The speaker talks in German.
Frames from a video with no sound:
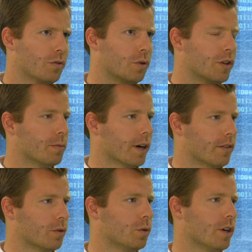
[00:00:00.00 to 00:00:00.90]
irgendwo
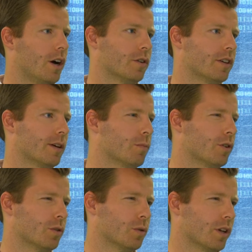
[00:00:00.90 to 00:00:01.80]
Inspirationen rausgeben
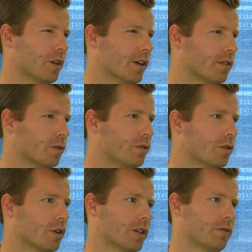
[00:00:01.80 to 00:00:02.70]
möchte und
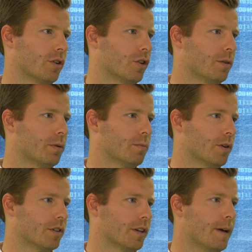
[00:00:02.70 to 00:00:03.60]
Innovationsführerschaft verkörpern
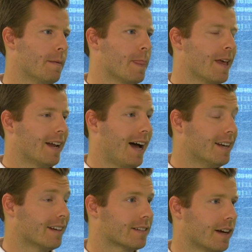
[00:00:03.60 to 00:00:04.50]
möchte. Mhm.
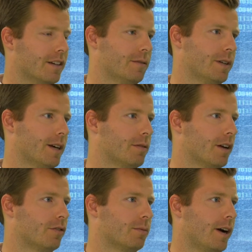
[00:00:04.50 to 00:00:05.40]
All das kann ich mit der
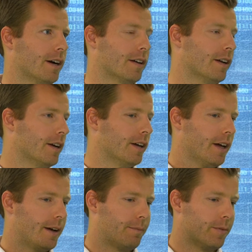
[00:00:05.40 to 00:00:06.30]
Plattform machen.
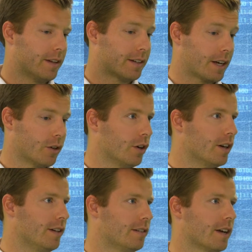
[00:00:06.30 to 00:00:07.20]
Ähm, ich kann
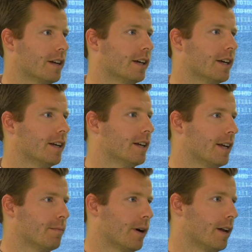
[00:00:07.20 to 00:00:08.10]
neue Leads generieren,
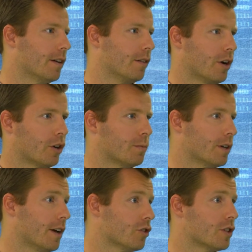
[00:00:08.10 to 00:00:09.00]
indem meine
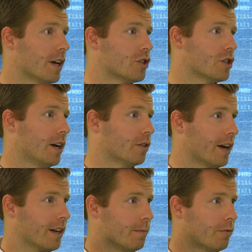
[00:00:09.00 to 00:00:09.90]
Recommendation Engine,
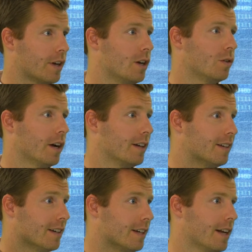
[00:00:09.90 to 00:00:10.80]
also eine Empfehlung, eine
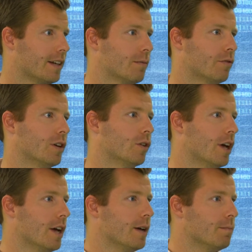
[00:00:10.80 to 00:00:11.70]
intelligente Empfehlung,